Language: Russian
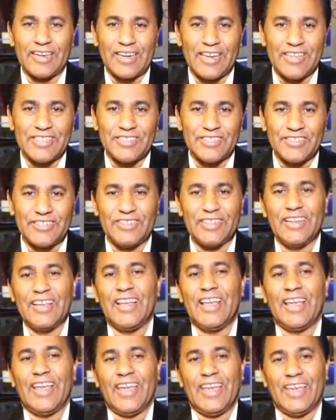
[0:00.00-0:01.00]
Андрес
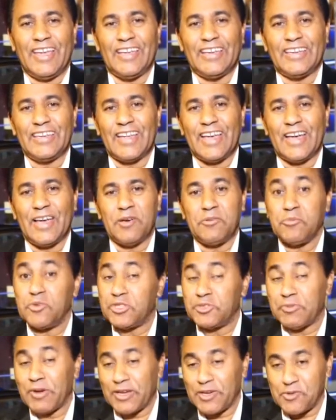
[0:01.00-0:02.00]
Акина, основатель
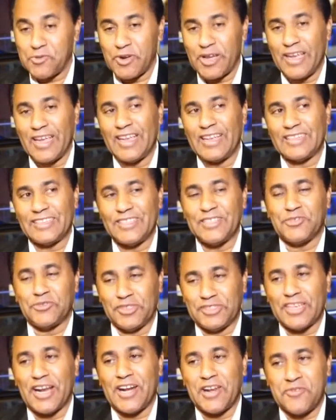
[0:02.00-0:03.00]
и главный продюсер
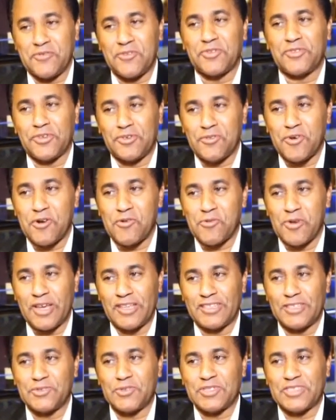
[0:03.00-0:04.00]
«Недели Кутюрье».
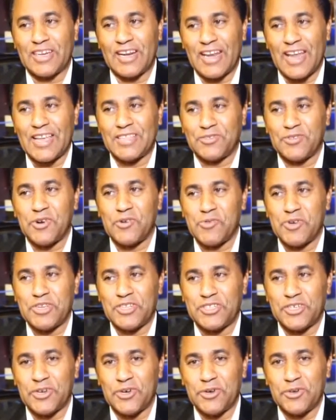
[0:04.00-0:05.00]
Это наш
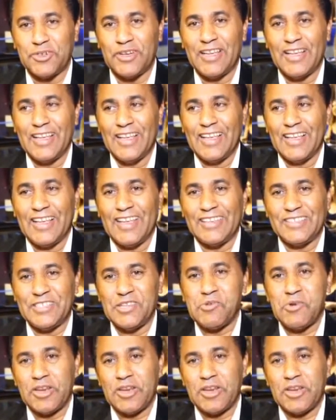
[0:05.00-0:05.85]
20-й сезон. Как всегда,